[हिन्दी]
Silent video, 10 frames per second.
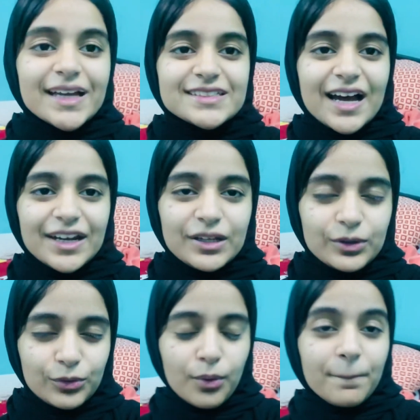मैं जा रही
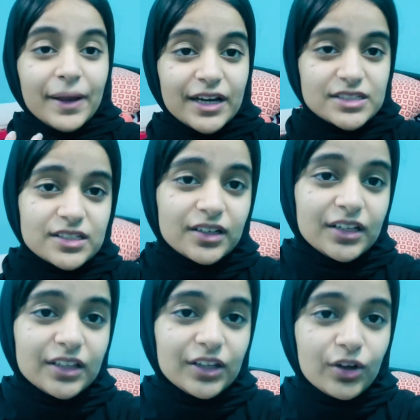हूँ पेंट्स
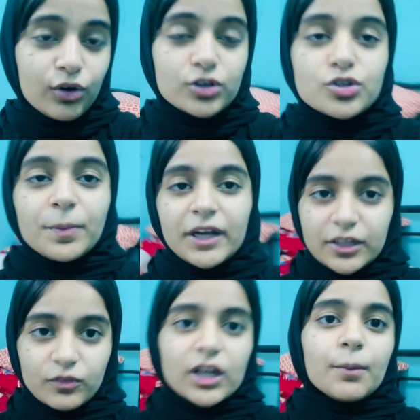खरीदने और जो
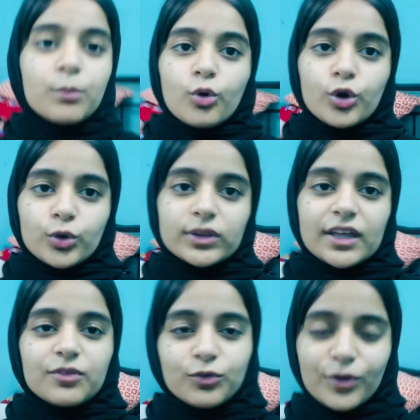पेंटिंग वाला बोर्ड
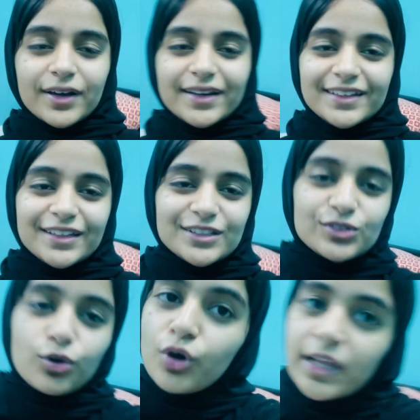होता है वो खरीदने
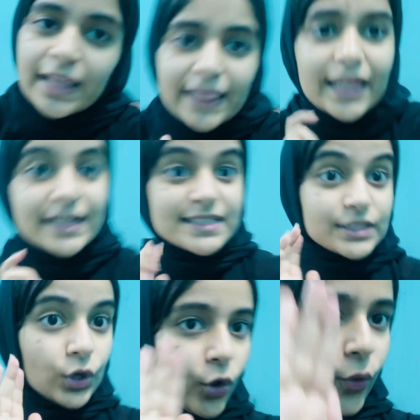सो लेट्स गो